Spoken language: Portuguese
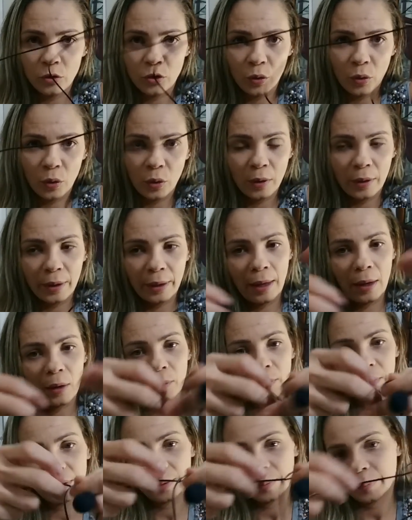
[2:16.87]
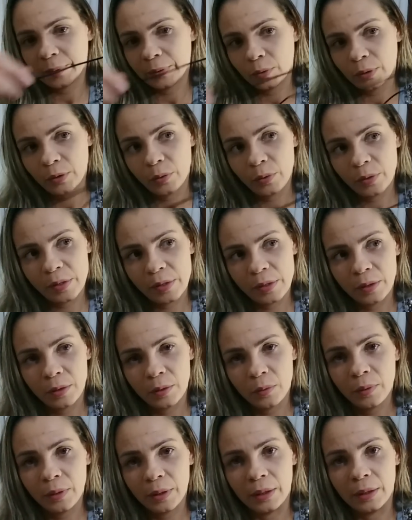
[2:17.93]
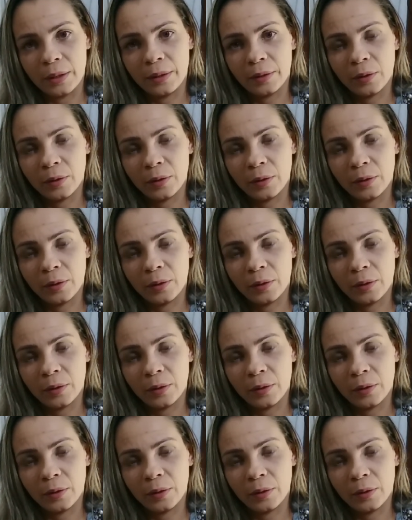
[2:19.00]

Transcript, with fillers: de colocar um adaptadorzinho nele.